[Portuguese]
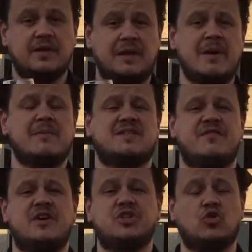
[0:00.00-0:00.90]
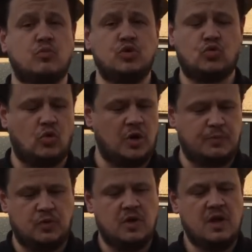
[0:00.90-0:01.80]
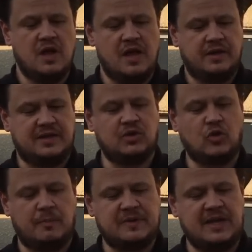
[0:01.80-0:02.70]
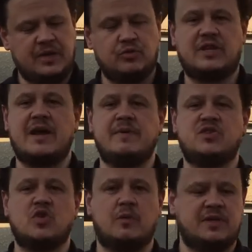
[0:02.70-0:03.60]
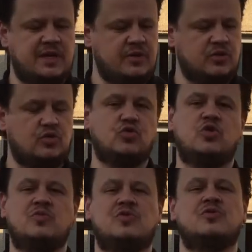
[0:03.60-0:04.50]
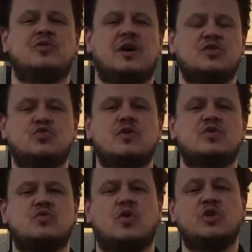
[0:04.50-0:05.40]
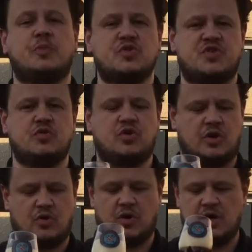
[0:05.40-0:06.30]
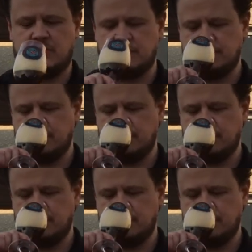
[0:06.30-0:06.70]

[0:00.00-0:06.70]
Também uma cerveja com muito corpo, tanto a Delirium Tremens como a Delirium Noturno, as duas com 8.5 teor alcoólico.